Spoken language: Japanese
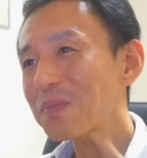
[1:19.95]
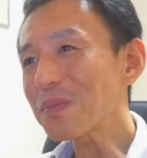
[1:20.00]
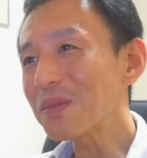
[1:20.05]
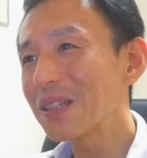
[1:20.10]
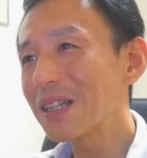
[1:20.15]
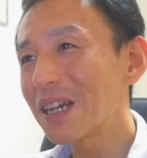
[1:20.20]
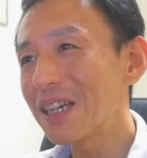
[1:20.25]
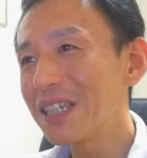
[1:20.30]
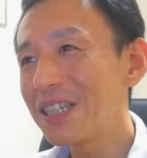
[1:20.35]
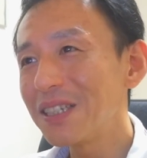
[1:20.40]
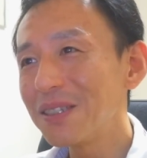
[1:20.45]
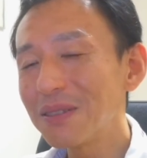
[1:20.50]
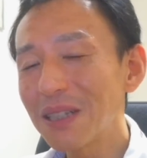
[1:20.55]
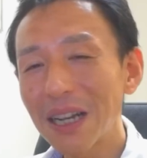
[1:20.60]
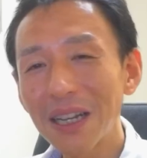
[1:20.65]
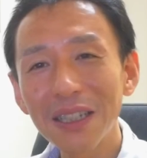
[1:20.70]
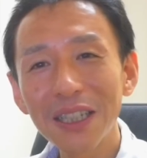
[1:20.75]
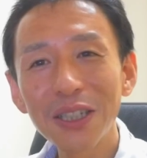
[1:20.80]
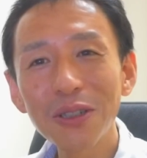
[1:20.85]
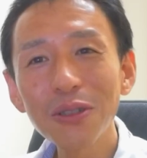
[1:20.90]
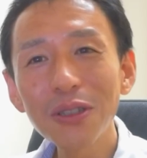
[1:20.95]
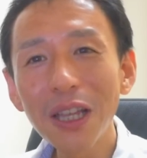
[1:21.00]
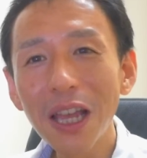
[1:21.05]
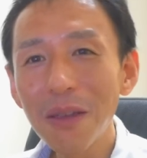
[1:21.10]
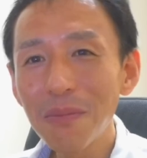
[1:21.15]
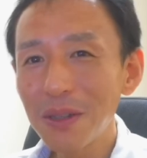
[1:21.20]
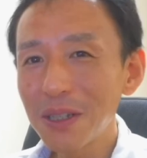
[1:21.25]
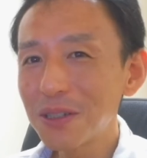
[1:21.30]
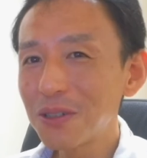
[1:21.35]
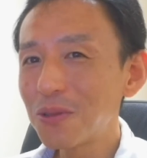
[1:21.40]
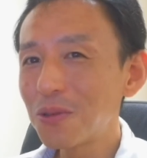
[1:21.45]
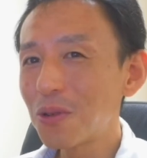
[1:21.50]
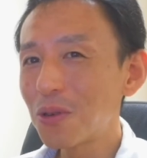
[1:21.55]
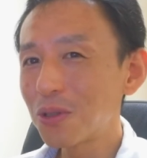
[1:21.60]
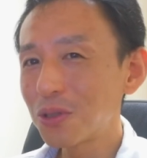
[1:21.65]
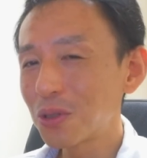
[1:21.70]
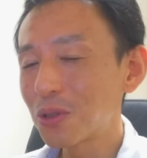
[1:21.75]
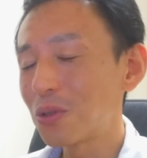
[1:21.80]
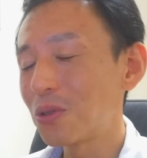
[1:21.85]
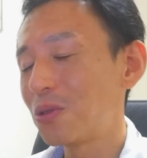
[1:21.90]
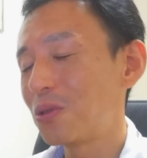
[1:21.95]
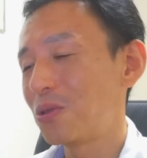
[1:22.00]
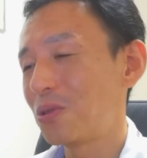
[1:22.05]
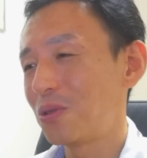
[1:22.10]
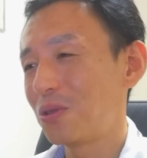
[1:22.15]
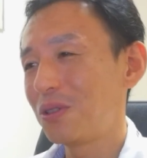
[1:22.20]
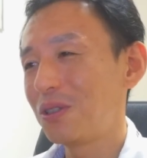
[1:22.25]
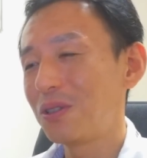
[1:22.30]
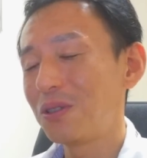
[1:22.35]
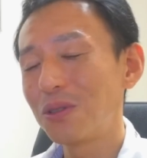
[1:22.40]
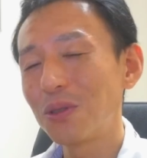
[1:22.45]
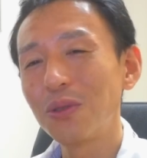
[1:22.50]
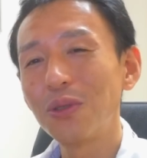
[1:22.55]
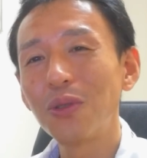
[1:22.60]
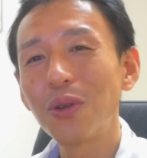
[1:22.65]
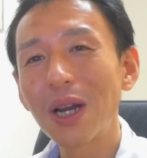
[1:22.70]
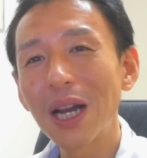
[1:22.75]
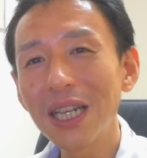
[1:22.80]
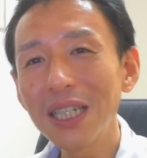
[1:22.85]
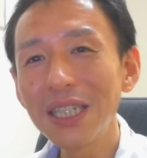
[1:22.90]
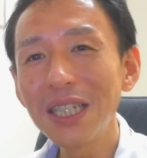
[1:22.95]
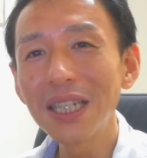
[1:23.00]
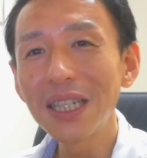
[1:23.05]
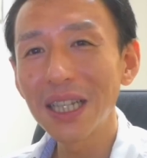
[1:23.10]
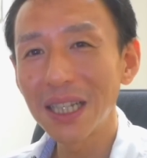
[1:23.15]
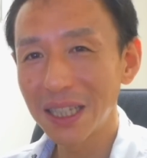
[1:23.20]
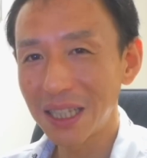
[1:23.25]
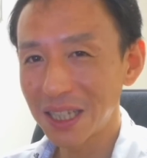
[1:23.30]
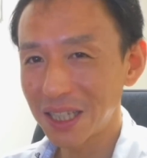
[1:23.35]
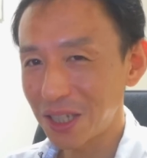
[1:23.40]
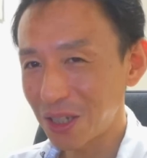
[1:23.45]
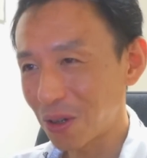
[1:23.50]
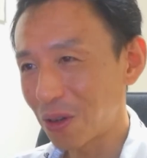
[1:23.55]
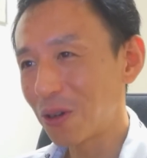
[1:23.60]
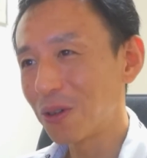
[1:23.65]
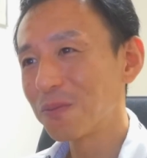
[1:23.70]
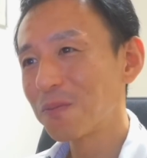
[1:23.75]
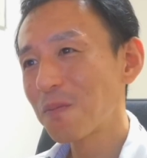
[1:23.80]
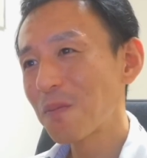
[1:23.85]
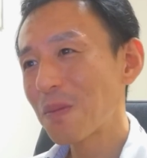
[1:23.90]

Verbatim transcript: なんか、なんか引くタイミングをちょっと逃してたんですよ。